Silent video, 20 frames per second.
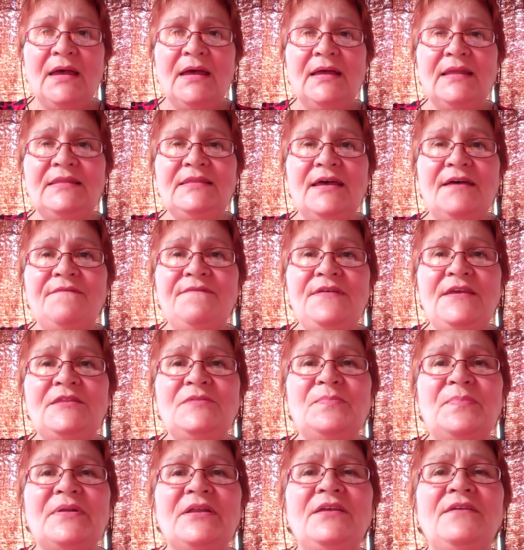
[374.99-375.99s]
Давид
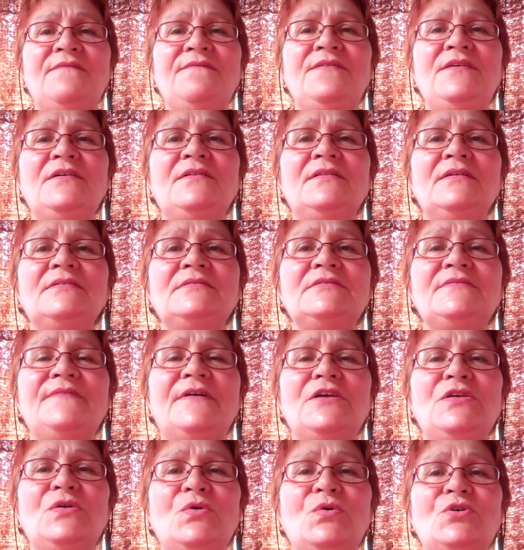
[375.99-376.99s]
проявил
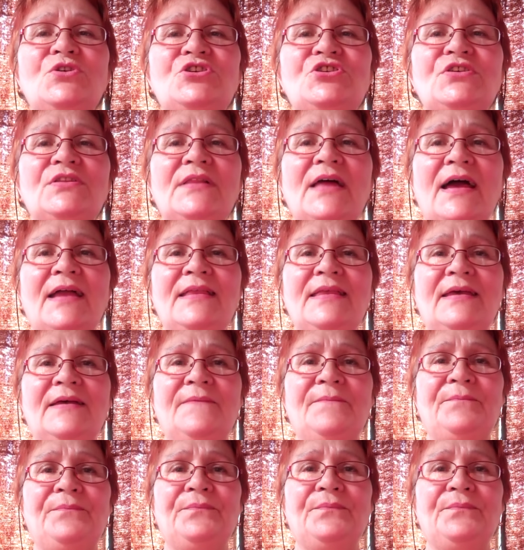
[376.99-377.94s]
свое желание